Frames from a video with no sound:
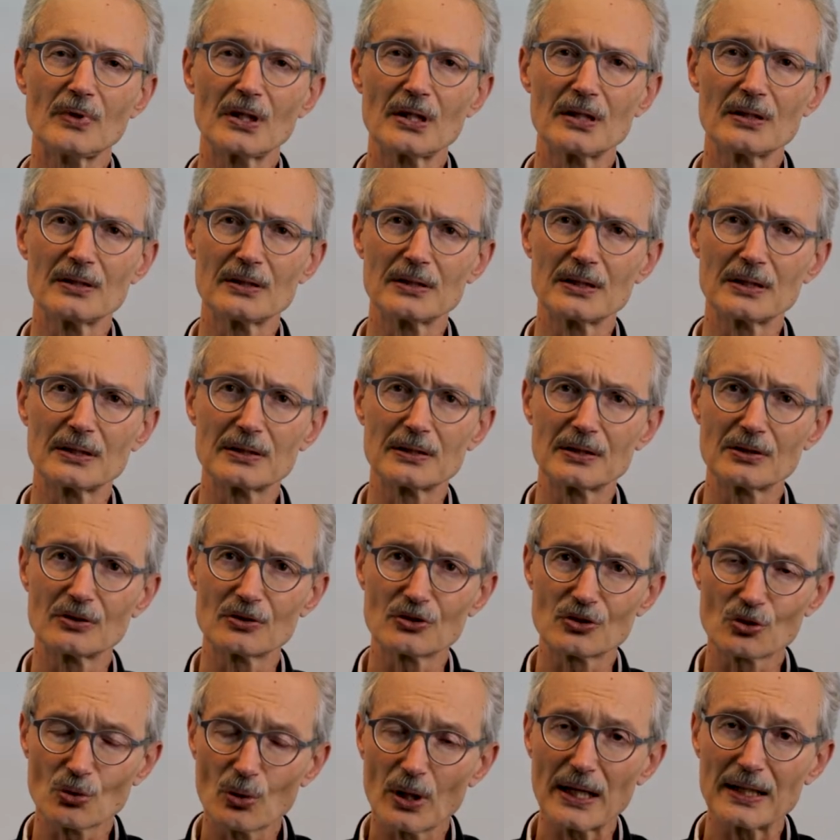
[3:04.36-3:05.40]
Äh,
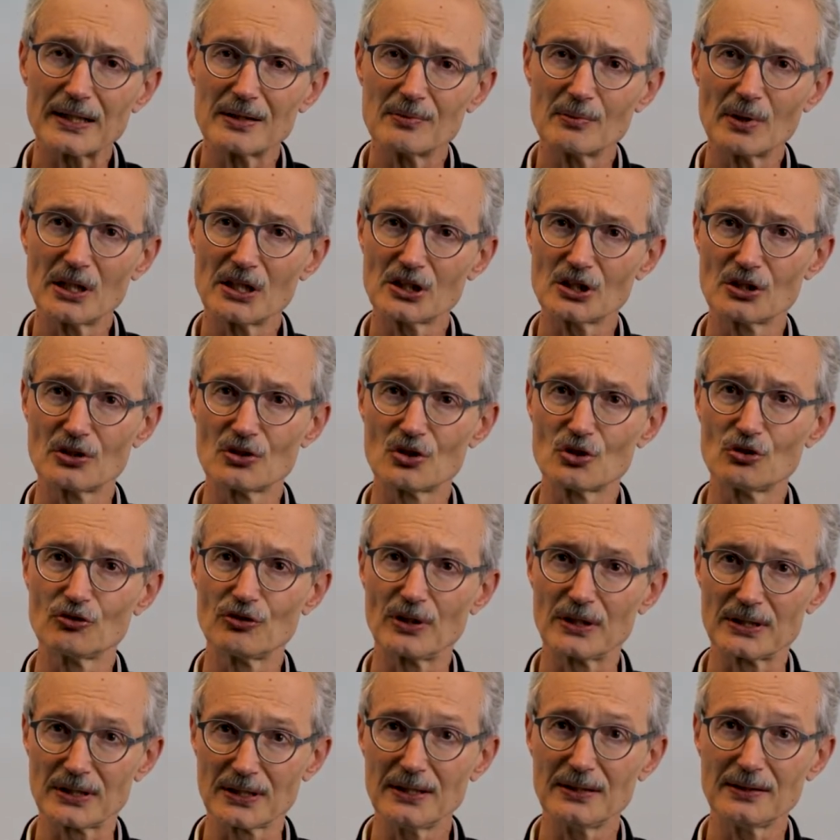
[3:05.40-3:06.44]
so einen Menschen zu
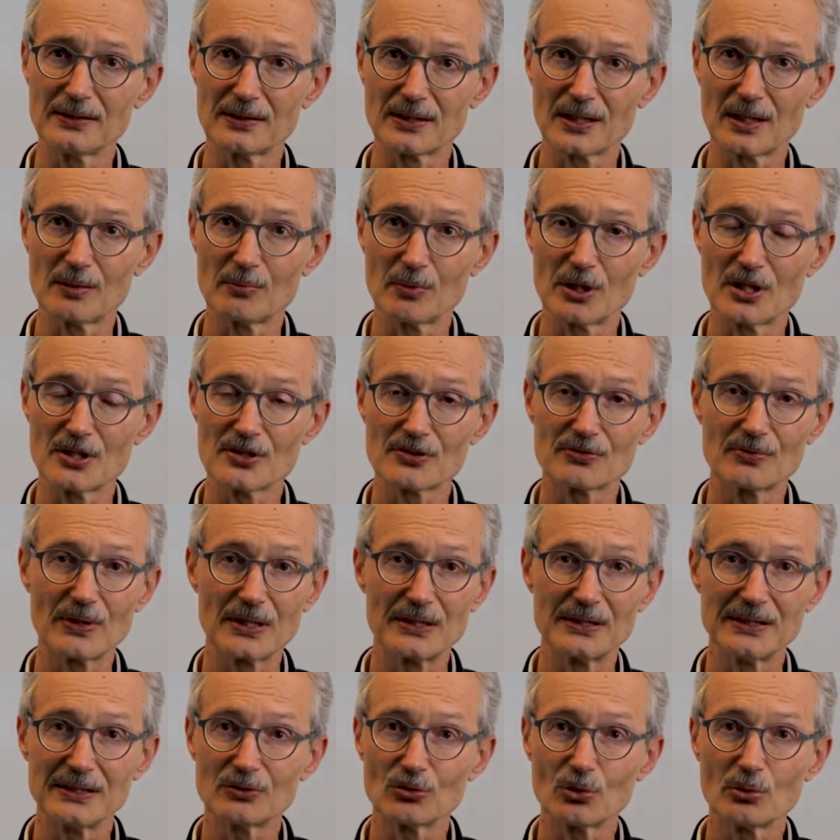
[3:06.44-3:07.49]
vertreten damals war
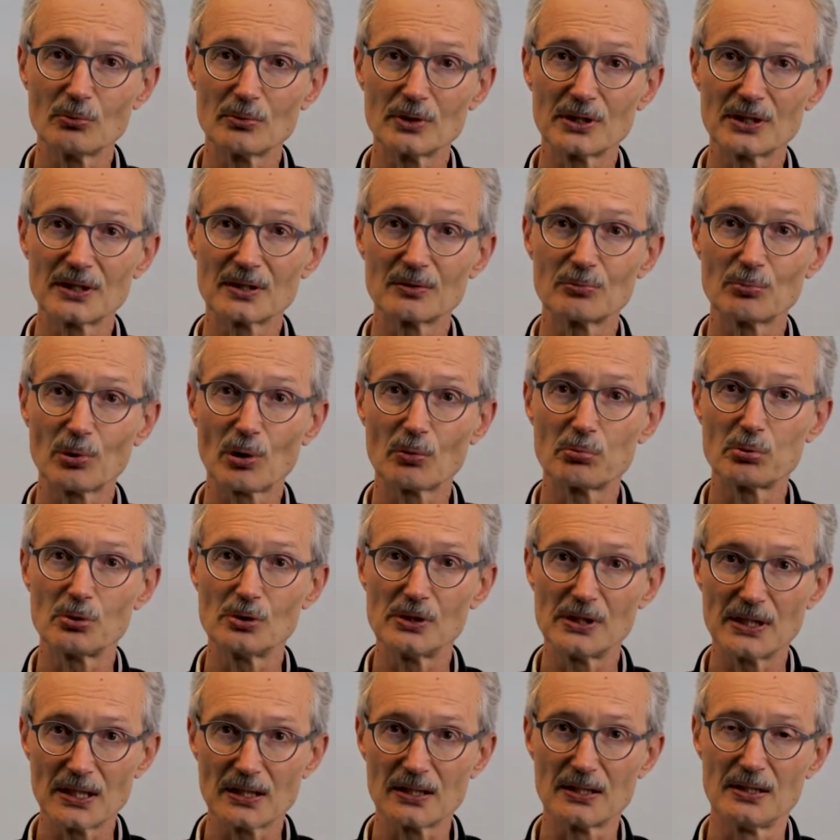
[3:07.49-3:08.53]
nicht unbedingt
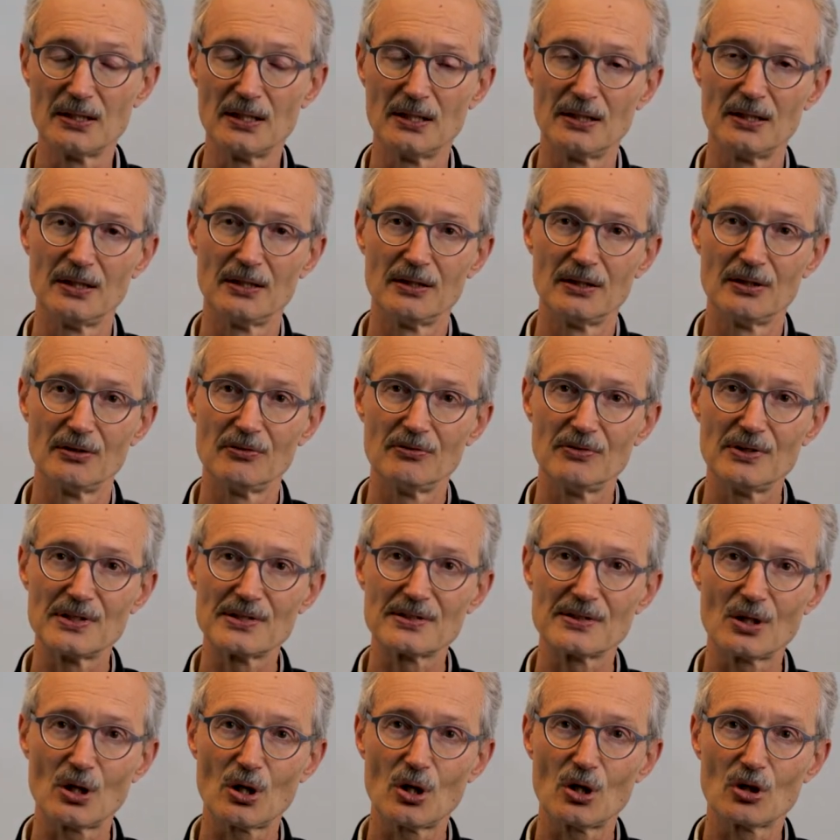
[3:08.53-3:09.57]
populär. Wir
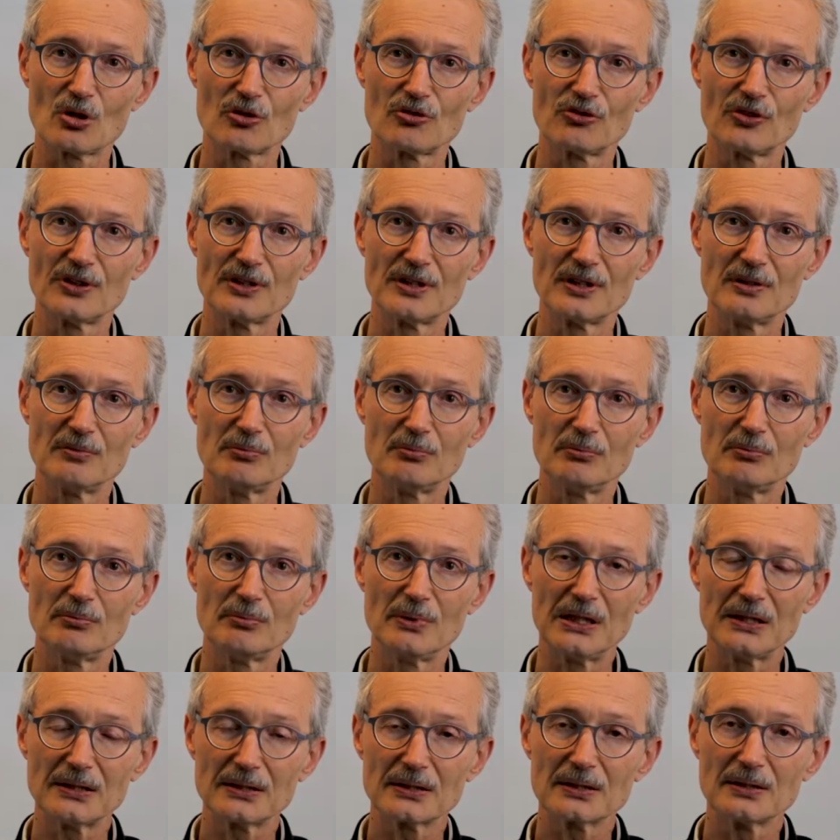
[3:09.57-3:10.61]
sind auch von den
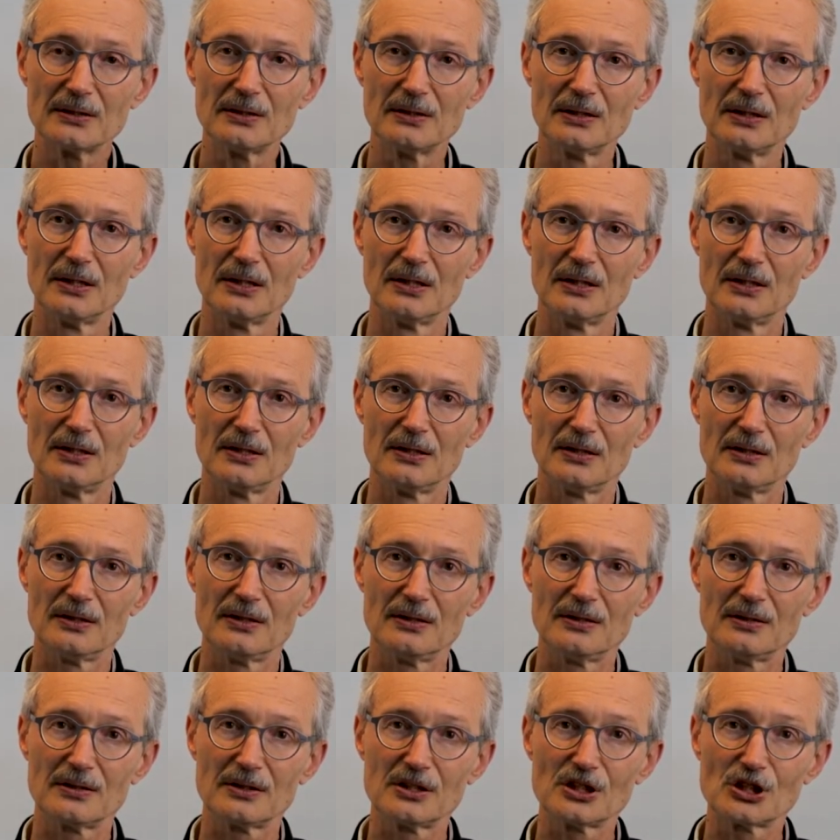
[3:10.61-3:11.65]
Medien
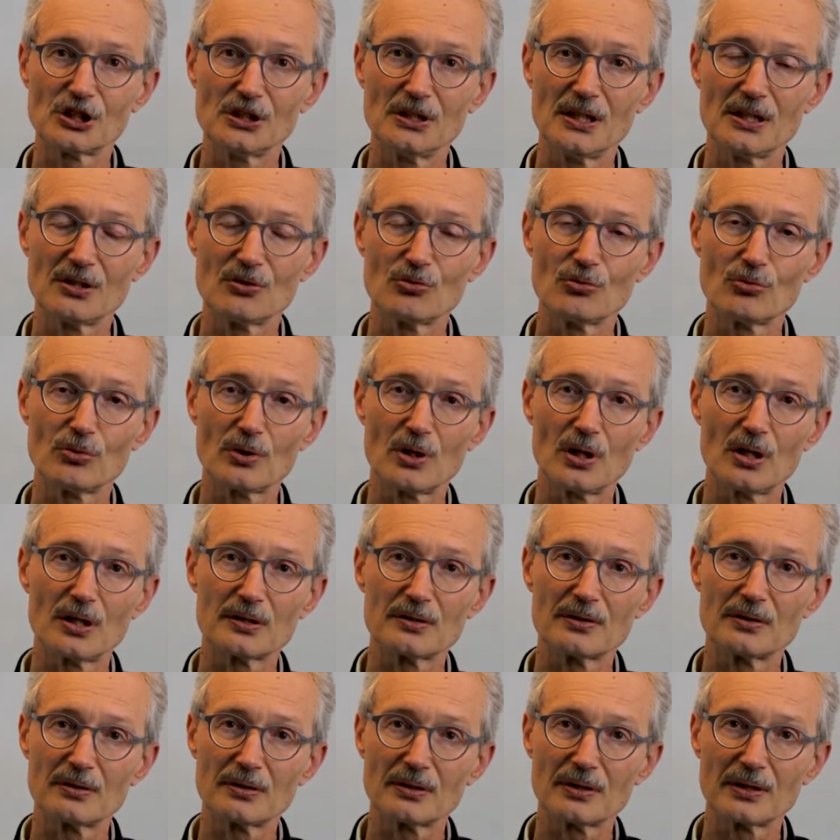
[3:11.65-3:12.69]
äh, geschnitten
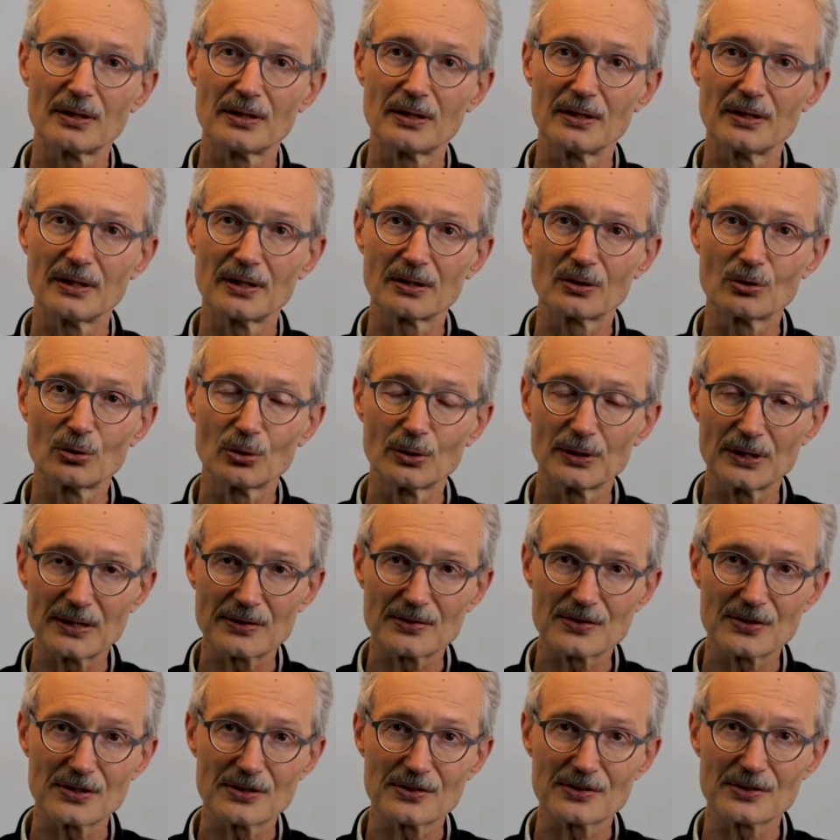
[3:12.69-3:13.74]
worden. Herr
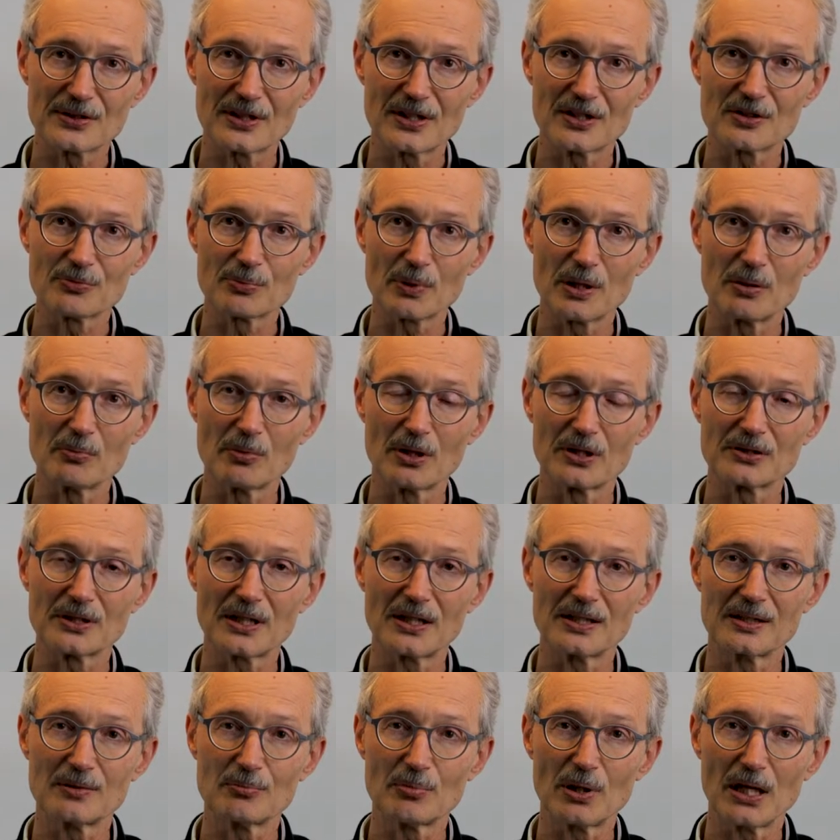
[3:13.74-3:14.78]
Kornatz ist als Bremer
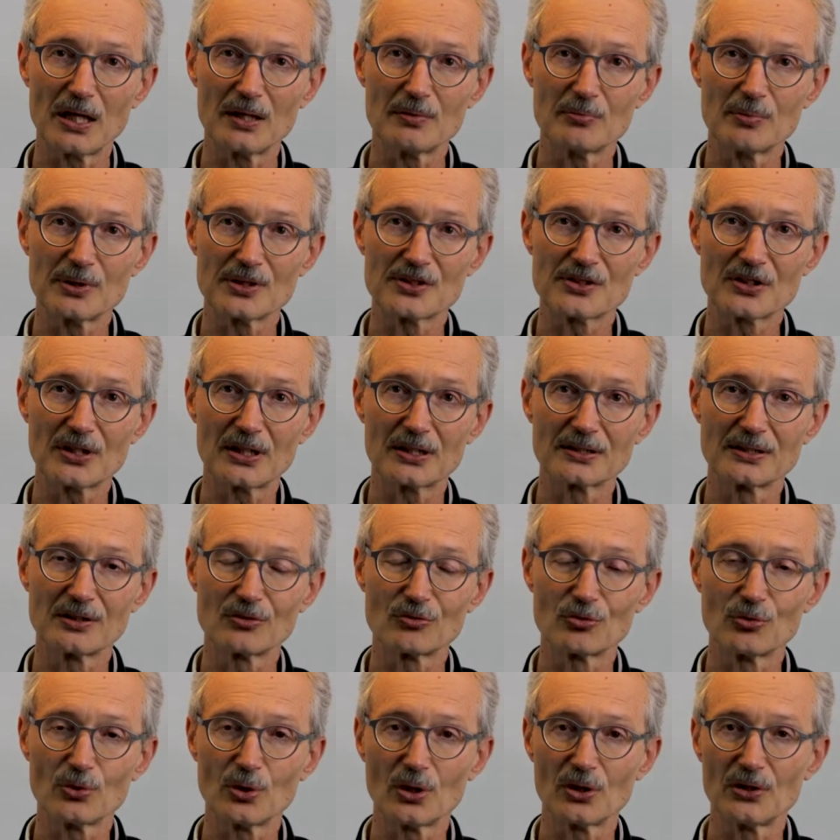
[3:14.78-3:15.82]
Taliban
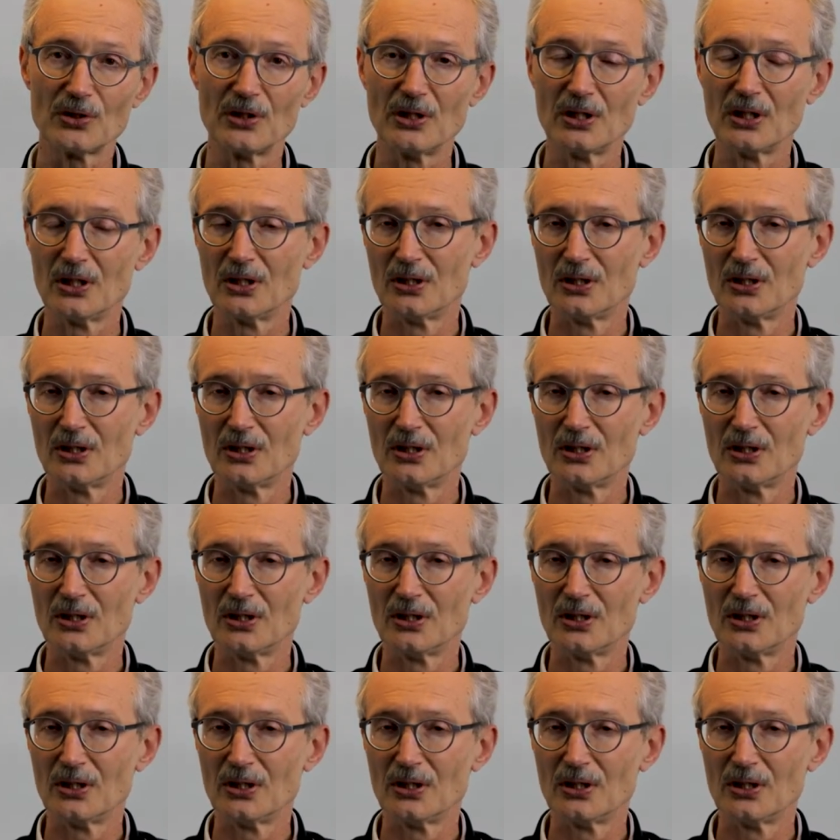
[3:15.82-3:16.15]
bezeichnet worden.